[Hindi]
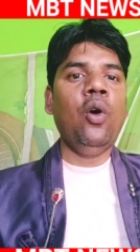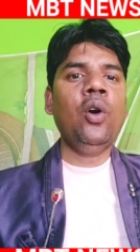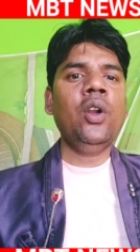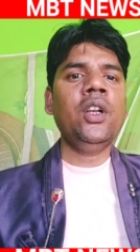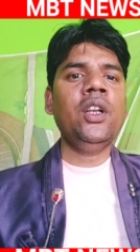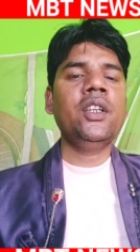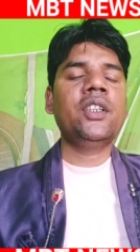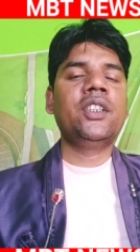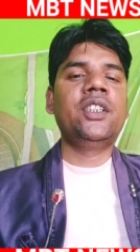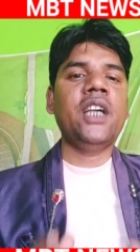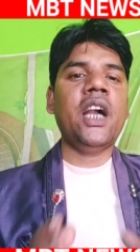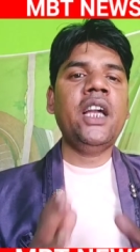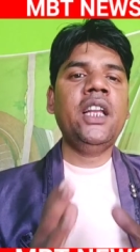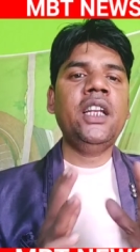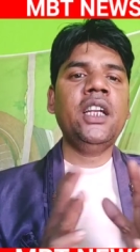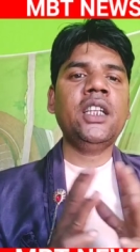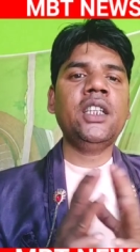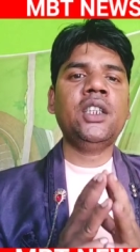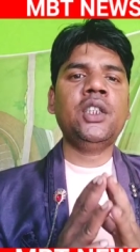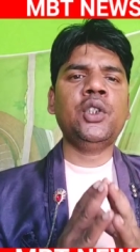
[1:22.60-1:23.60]
और
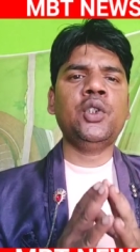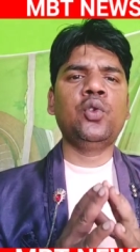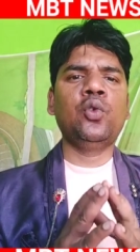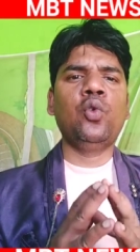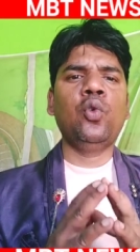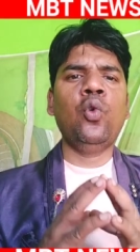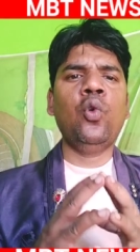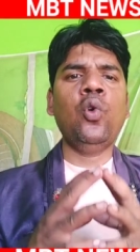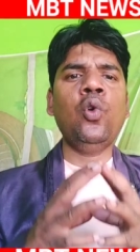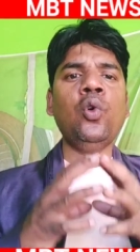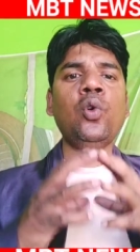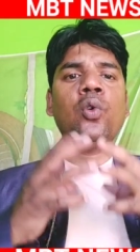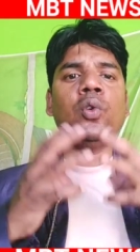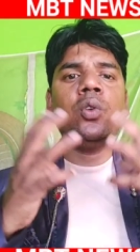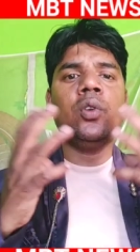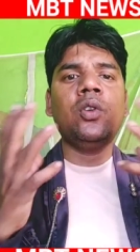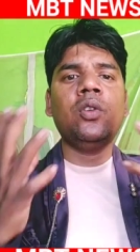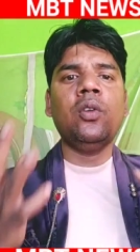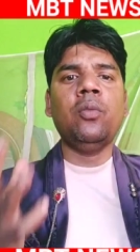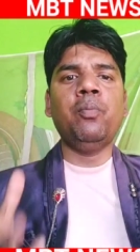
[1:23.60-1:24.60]
डायरेक्ट नो
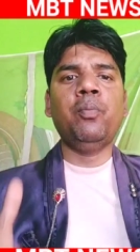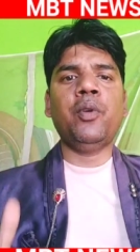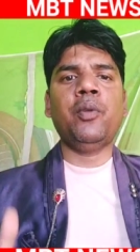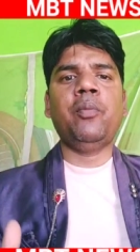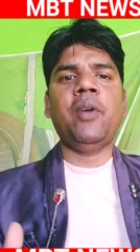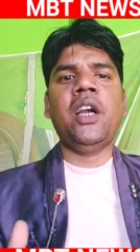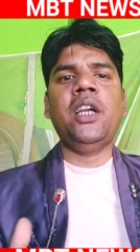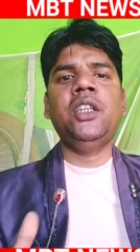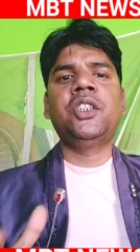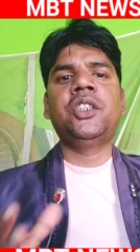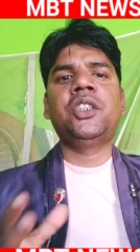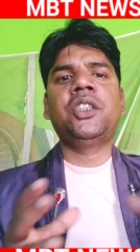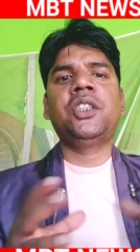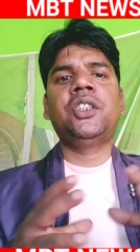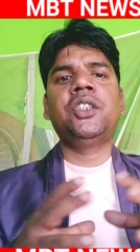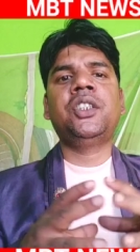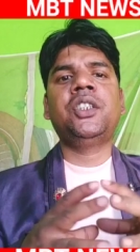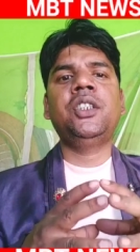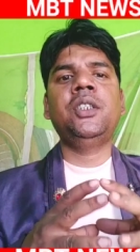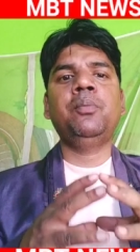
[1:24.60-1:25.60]
कॉम्प्रोमाइज
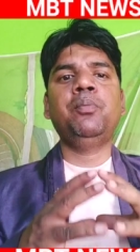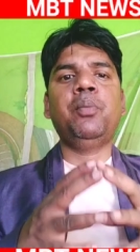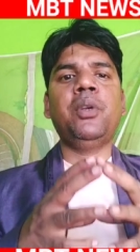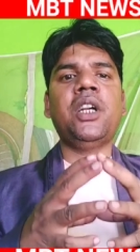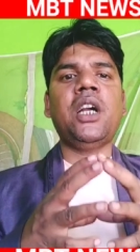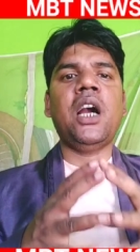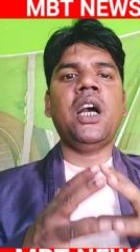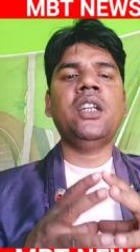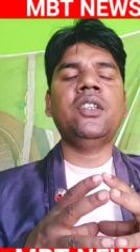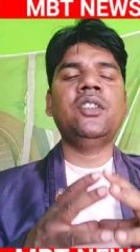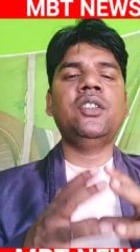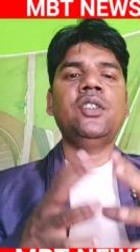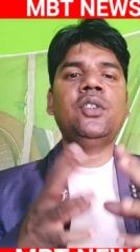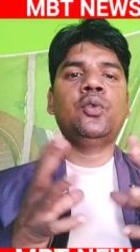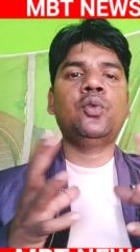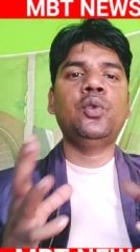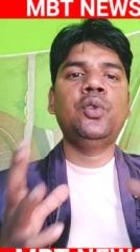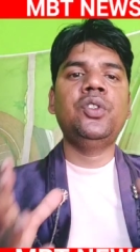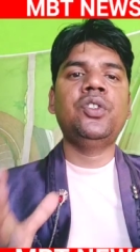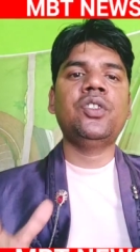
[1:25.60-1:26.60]
किसी प्रकार से
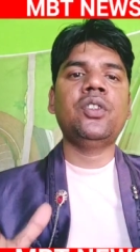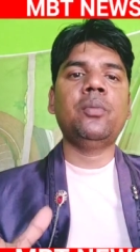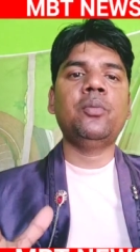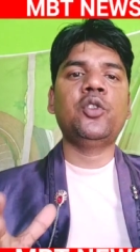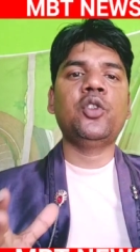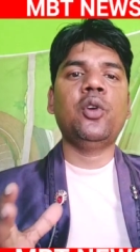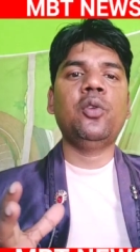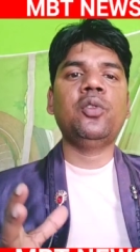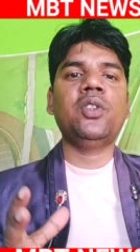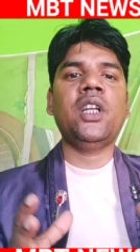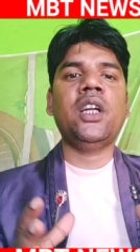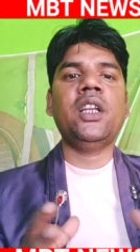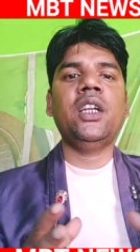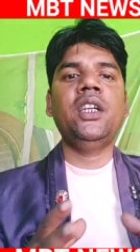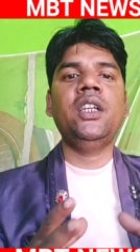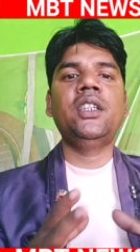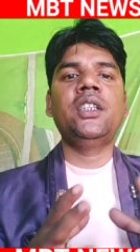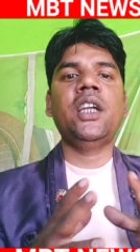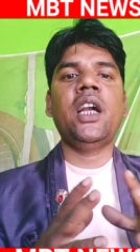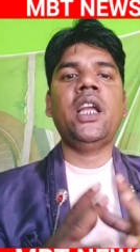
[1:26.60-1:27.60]
कोई समझौता
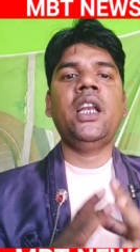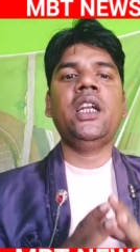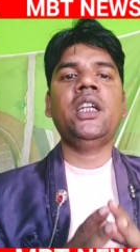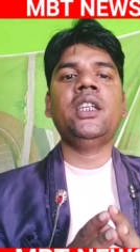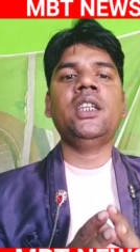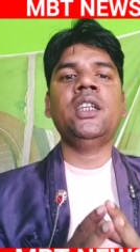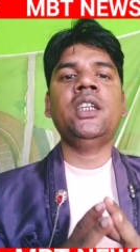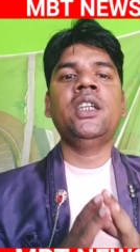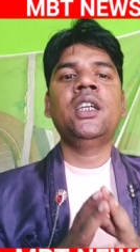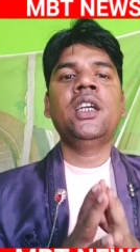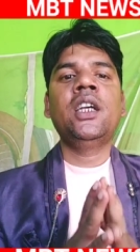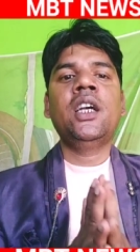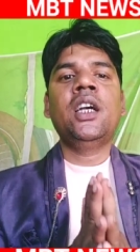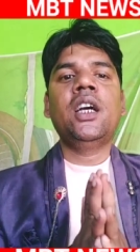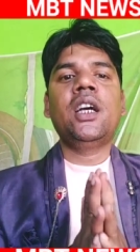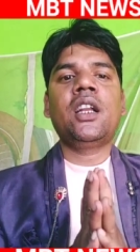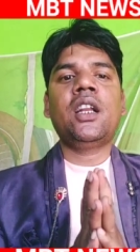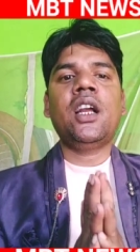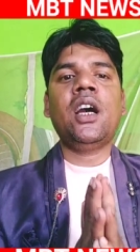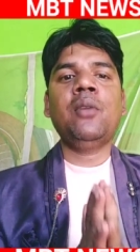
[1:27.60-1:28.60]
नहीं डायरेक्ट
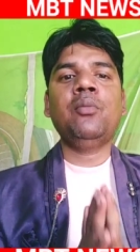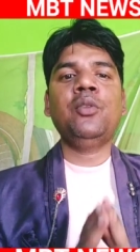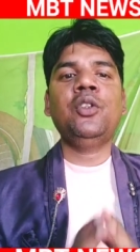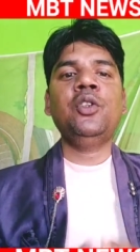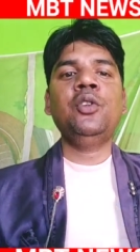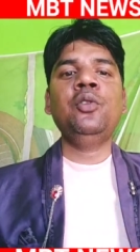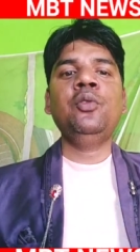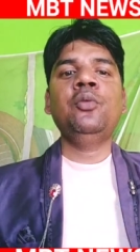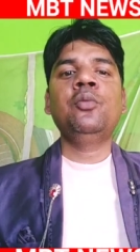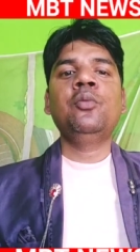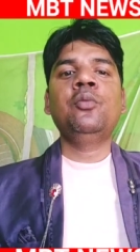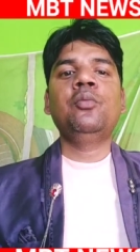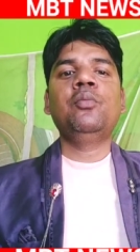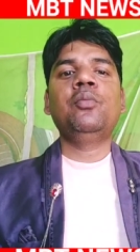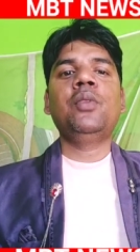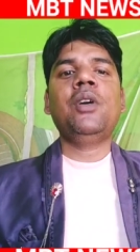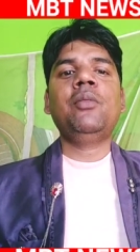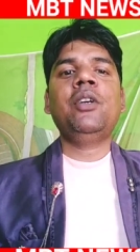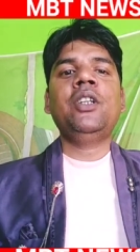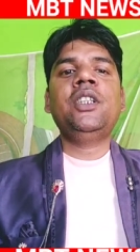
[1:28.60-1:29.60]
रामदेव
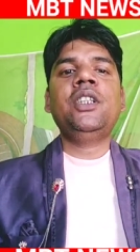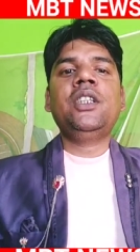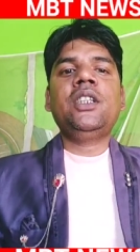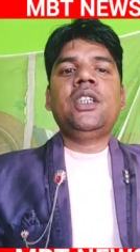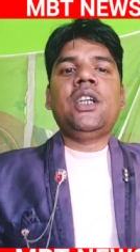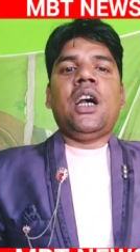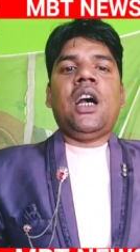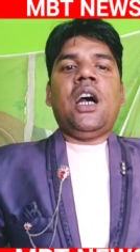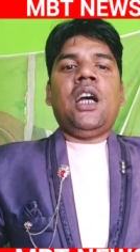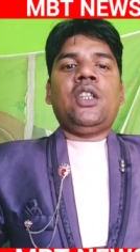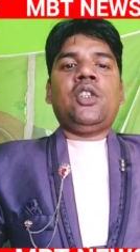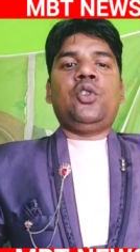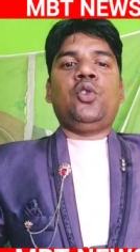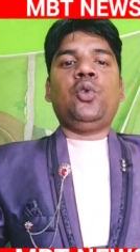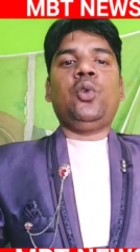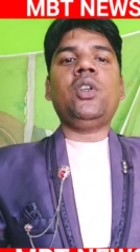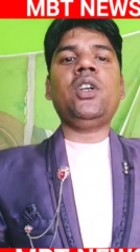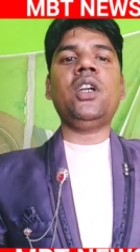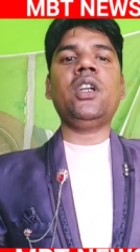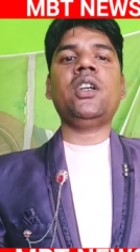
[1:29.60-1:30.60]
बाबा जी के हाथ
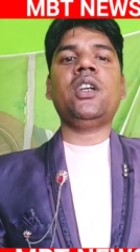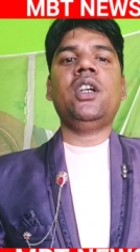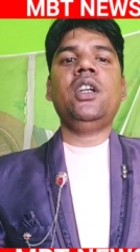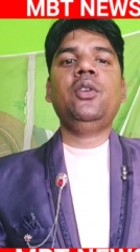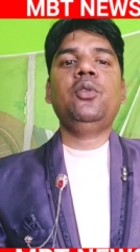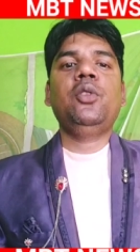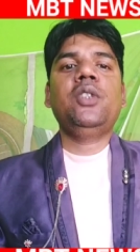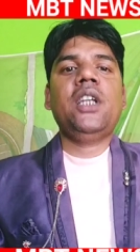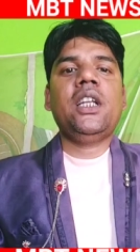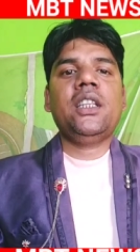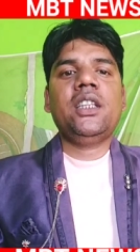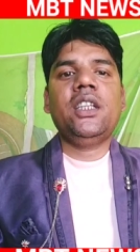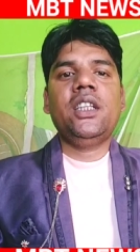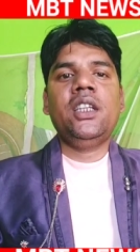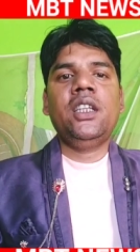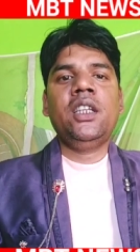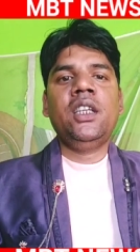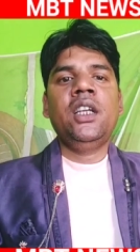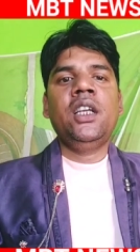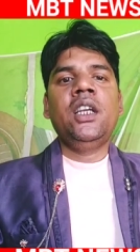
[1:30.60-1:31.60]
जोड़कर खड़े हो जाते
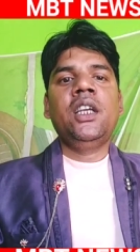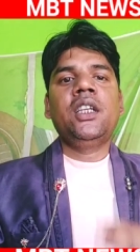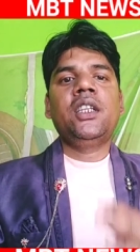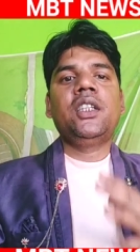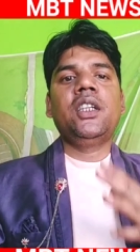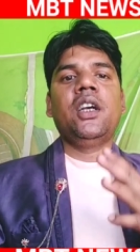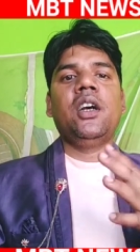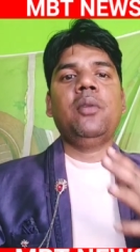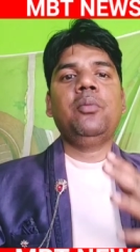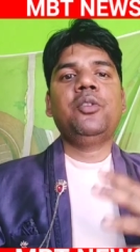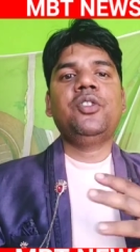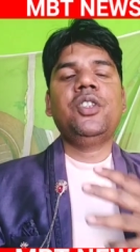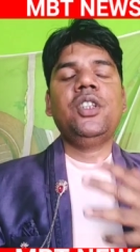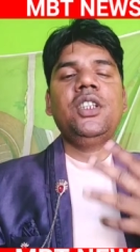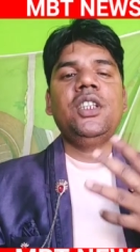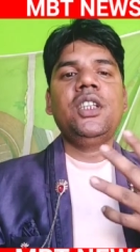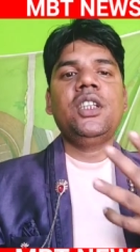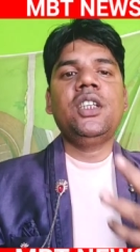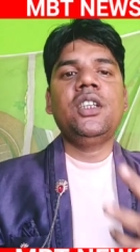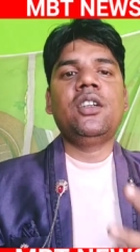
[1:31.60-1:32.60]
हैं कि
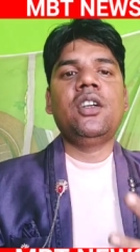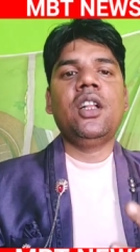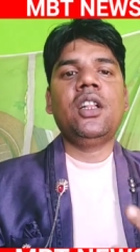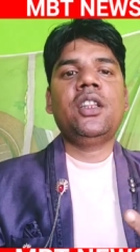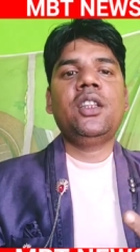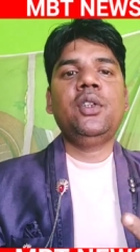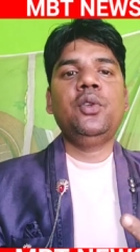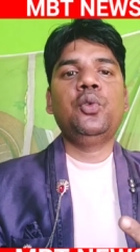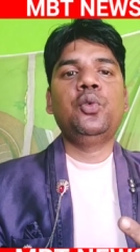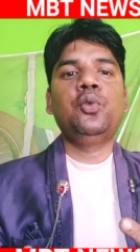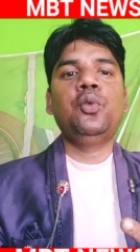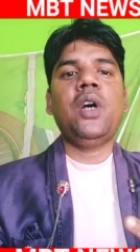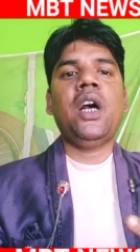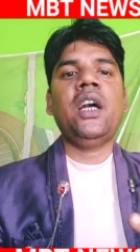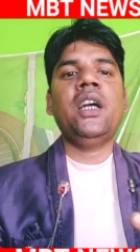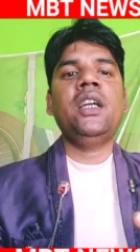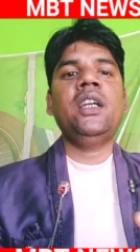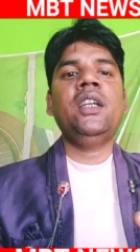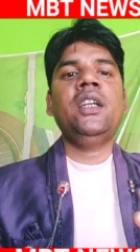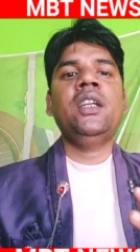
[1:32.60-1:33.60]
हमसे जे की गलती
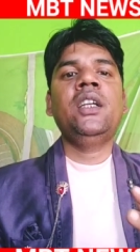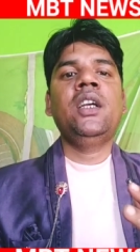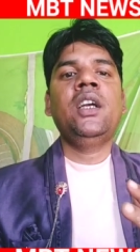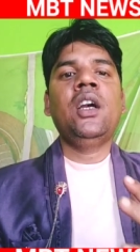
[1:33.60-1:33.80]
हुआ है